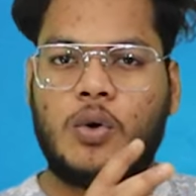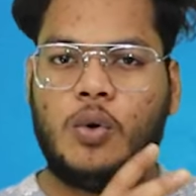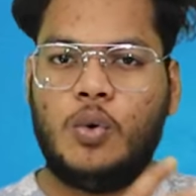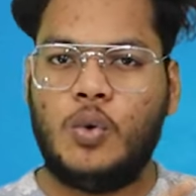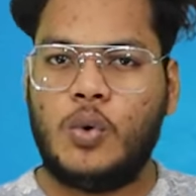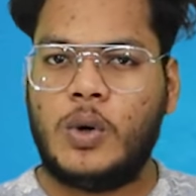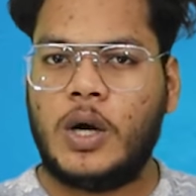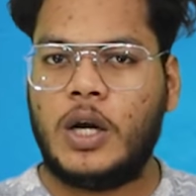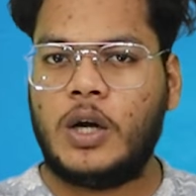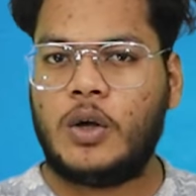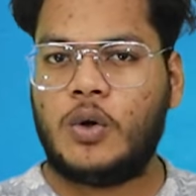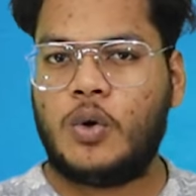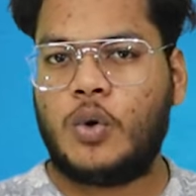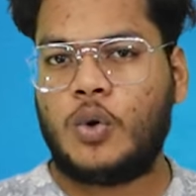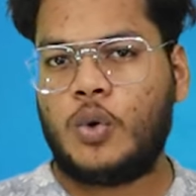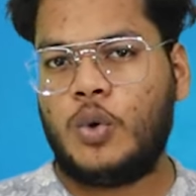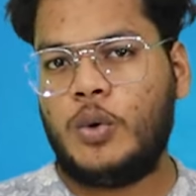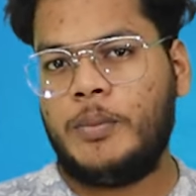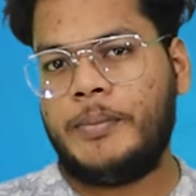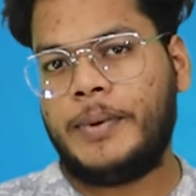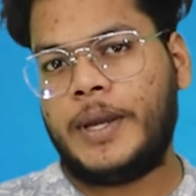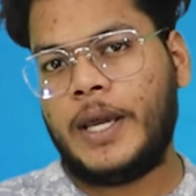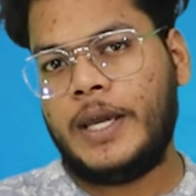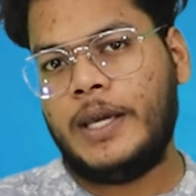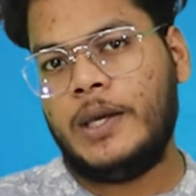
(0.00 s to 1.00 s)
गूगल
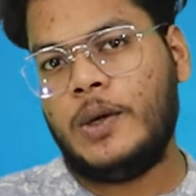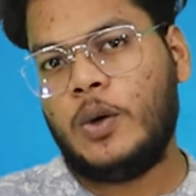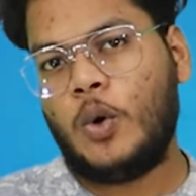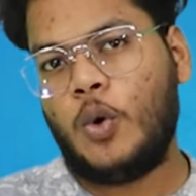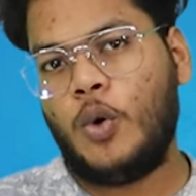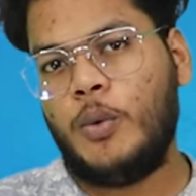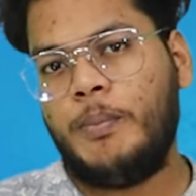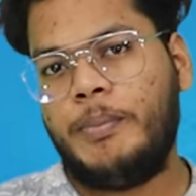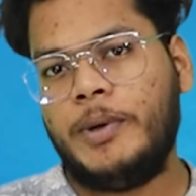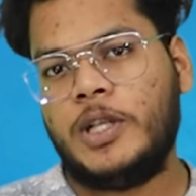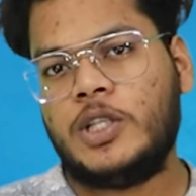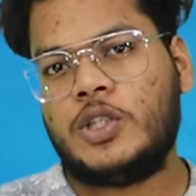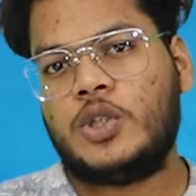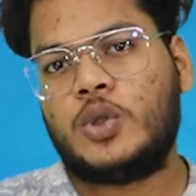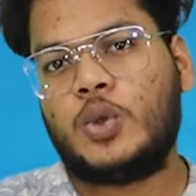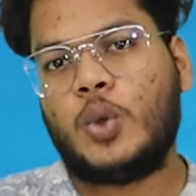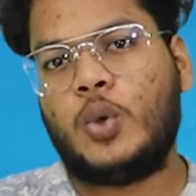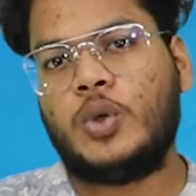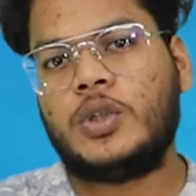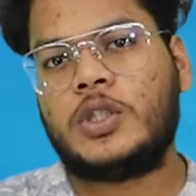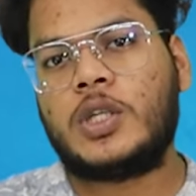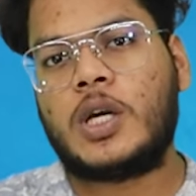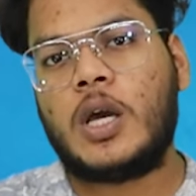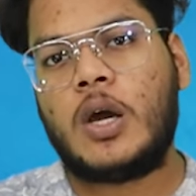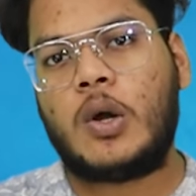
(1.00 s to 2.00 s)
क्रोम के ही ओपन
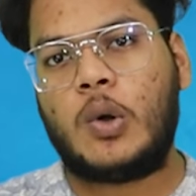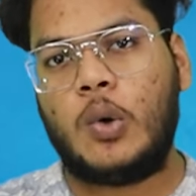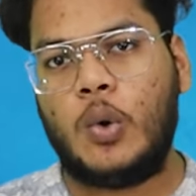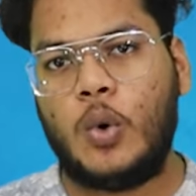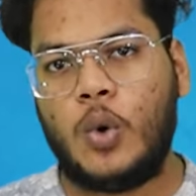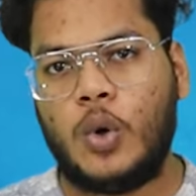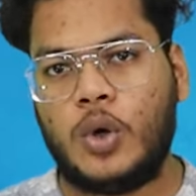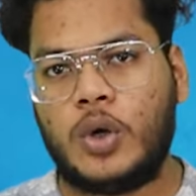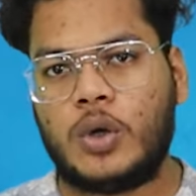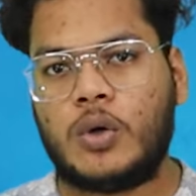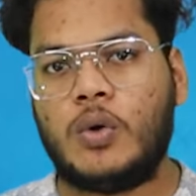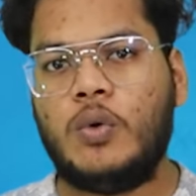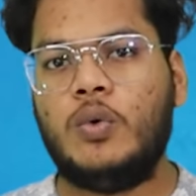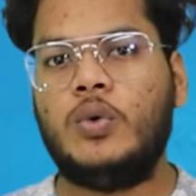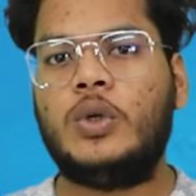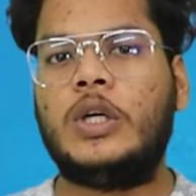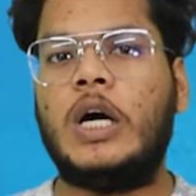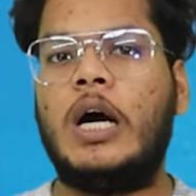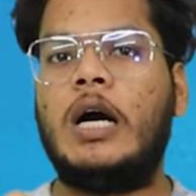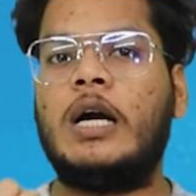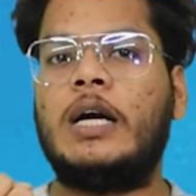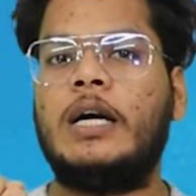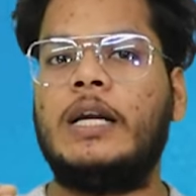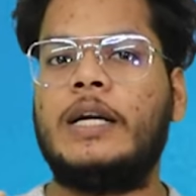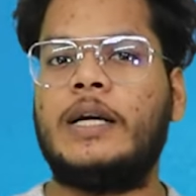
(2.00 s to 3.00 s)
सोर्स के कोड को
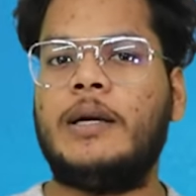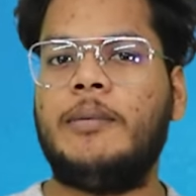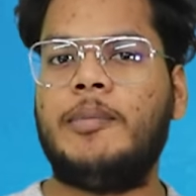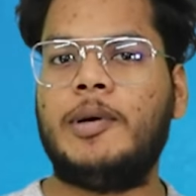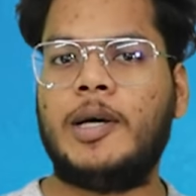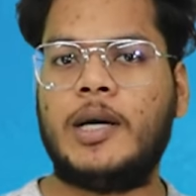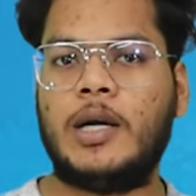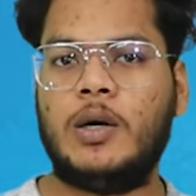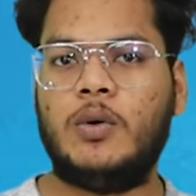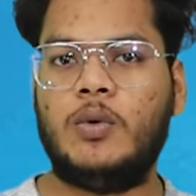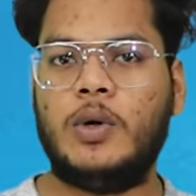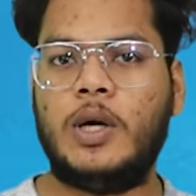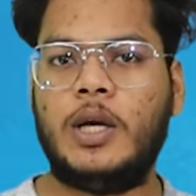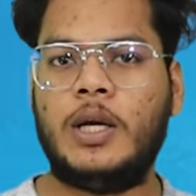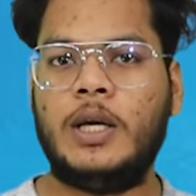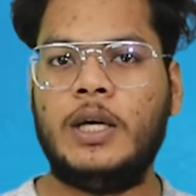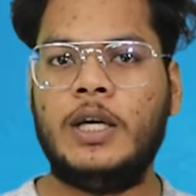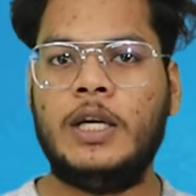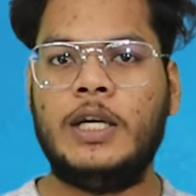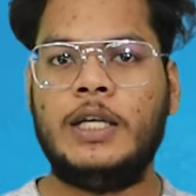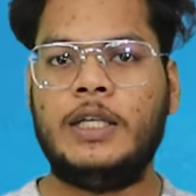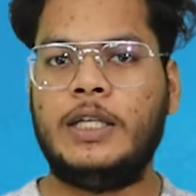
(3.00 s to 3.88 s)
उठा करके बना हुआ है